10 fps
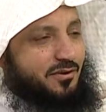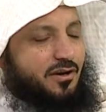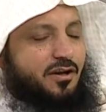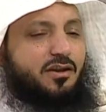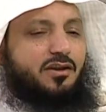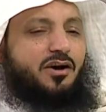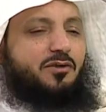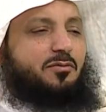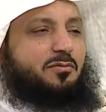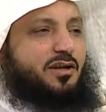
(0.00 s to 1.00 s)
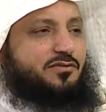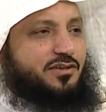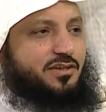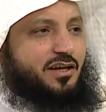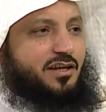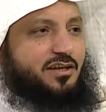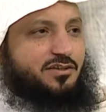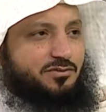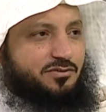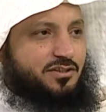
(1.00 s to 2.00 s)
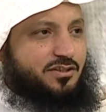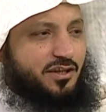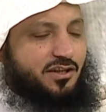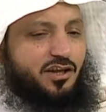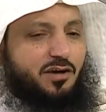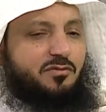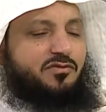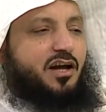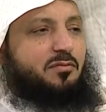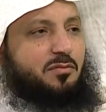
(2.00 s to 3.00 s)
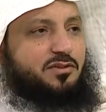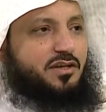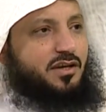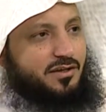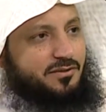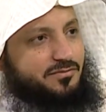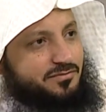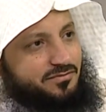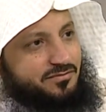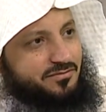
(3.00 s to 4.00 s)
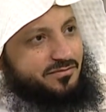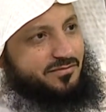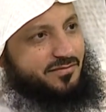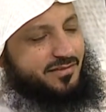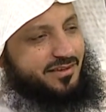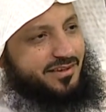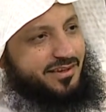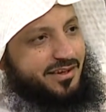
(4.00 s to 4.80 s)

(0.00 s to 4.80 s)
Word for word: قال اللهم من أفسد علي زوجتي اللهم فأعمي بصرها لا إله إلا الله